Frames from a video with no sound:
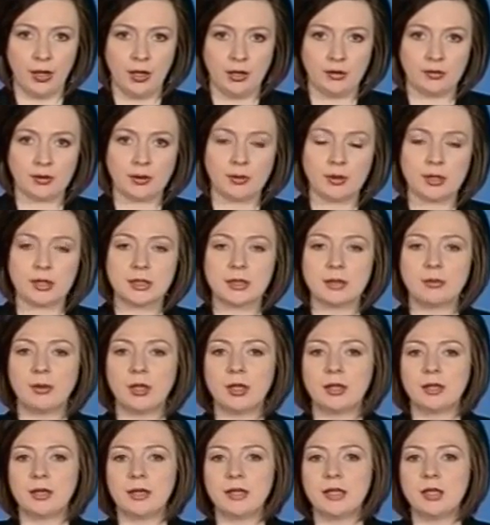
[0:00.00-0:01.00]
В
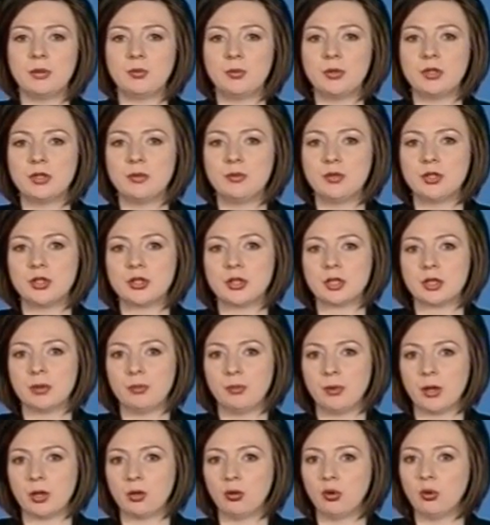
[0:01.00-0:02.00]
Кабардино-Балкарии эпидемический
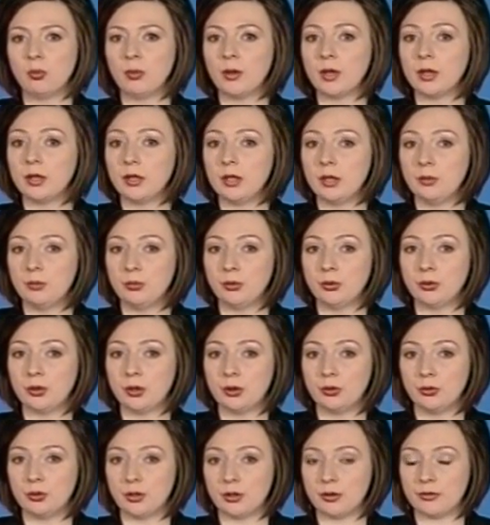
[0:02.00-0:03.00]
порог по гриппу и
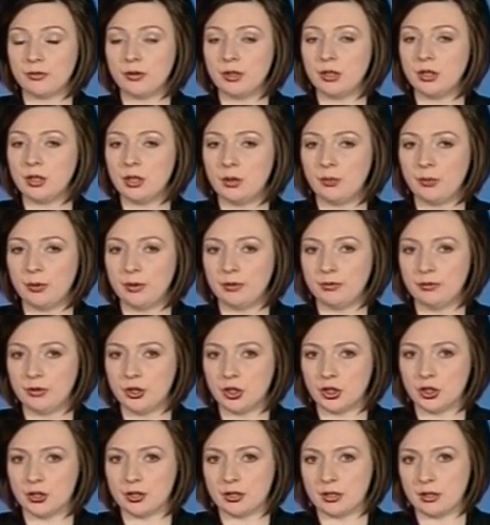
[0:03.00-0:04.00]
ОРВИ не
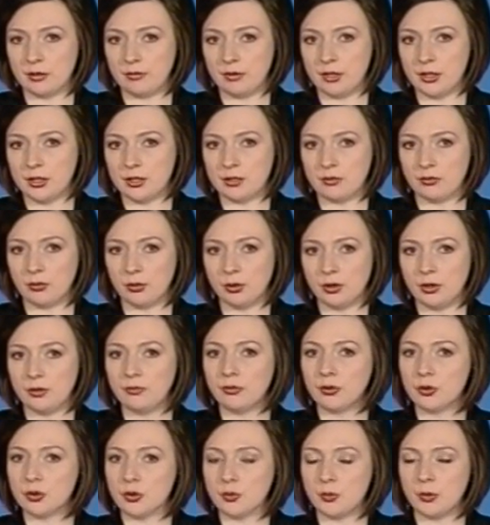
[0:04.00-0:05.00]
превышен, заявили сегодня в
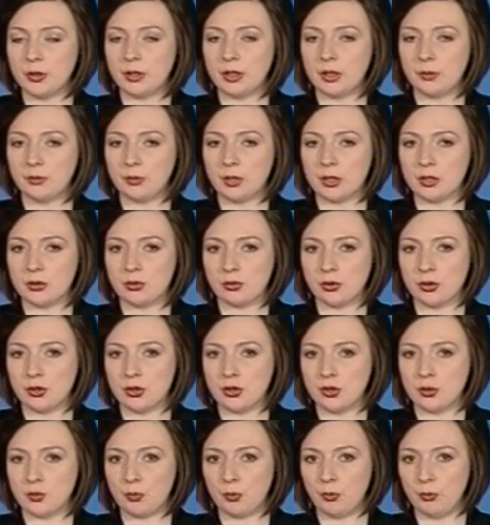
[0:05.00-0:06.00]
Роспотребнадзоре
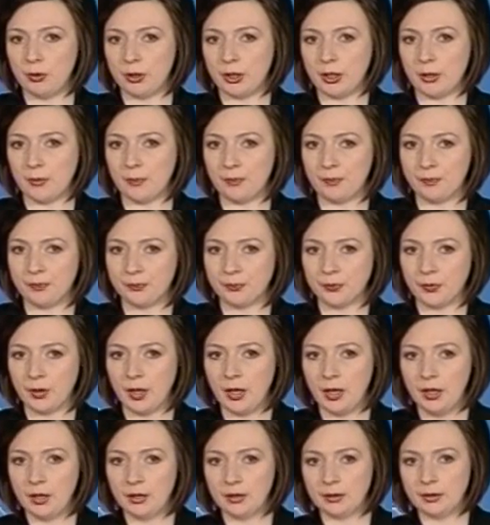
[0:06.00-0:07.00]
республики.
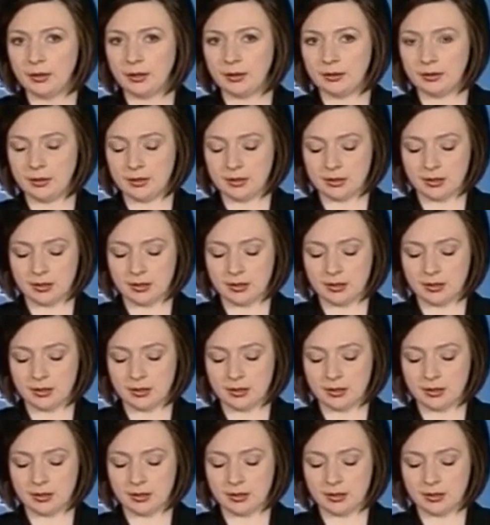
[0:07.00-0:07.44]
Данные